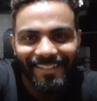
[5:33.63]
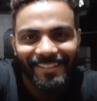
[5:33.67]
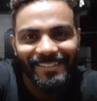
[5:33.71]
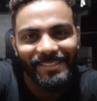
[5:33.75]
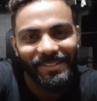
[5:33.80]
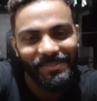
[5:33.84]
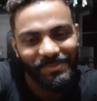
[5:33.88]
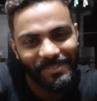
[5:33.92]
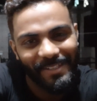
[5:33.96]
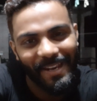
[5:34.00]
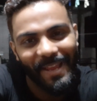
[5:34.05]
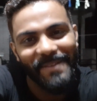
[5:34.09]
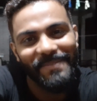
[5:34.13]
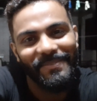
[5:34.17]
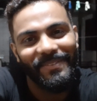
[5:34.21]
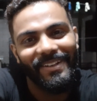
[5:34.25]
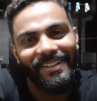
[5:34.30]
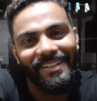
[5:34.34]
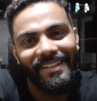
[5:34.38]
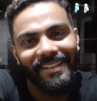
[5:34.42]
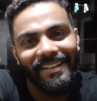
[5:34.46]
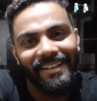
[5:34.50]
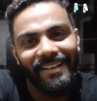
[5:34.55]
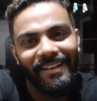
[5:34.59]
सब्सक्राइब कर
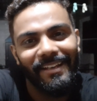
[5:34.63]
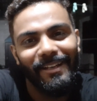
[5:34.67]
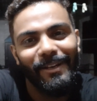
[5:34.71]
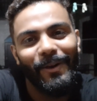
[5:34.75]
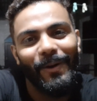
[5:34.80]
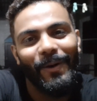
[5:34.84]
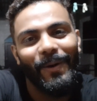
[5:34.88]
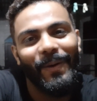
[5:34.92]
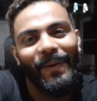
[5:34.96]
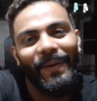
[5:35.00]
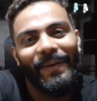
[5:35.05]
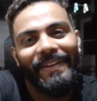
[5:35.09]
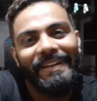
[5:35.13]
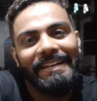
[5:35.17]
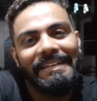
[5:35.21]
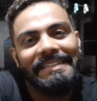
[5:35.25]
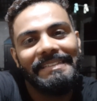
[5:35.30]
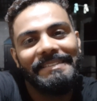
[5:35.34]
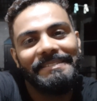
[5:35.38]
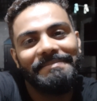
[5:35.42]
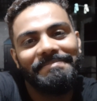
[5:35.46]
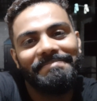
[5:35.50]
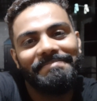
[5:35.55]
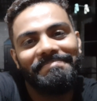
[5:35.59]
देना और
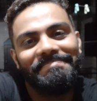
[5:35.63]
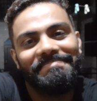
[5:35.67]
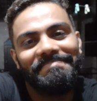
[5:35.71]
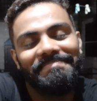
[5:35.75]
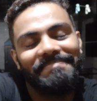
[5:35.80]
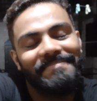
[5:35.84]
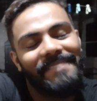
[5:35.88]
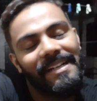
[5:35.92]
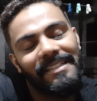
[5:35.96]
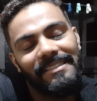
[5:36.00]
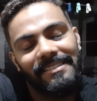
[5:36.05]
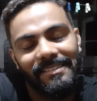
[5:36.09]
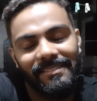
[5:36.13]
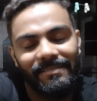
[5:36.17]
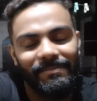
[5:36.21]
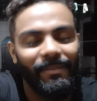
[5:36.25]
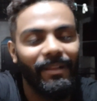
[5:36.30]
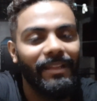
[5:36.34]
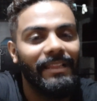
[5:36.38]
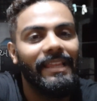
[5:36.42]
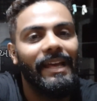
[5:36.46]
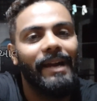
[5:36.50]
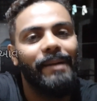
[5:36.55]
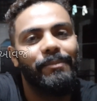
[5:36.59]
बस
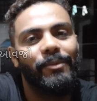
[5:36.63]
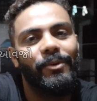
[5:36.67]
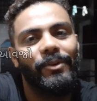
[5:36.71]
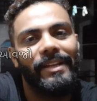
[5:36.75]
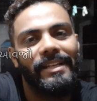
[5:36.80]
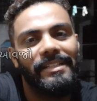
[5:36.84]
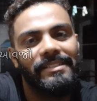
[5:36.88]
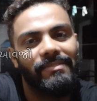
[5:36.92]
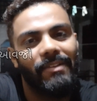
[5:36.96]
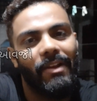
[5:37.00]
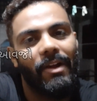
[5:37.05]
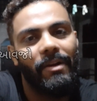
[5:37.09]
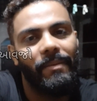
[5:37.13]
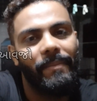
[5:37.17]
मिलते हैं आपको नेक्स्ट ब्लॉग